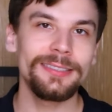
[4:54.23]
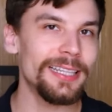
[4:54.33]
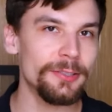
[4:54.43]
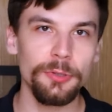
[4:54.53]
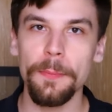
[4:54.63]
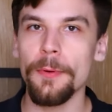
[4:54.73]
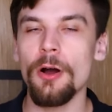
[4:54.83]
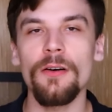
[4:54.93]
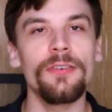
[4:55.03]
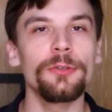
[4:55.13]
na sua
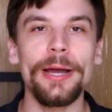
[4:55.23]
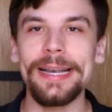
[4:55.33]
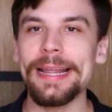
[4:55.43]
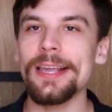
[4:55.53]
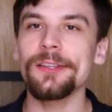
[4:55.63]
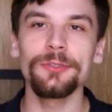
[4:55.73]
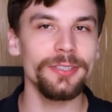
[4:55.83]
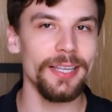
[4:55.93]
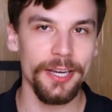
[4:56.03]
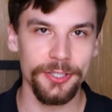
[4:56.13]
prova, no Enem,
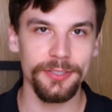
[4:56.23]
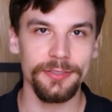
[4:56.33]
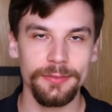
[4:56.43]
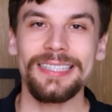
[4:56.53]
nos testes.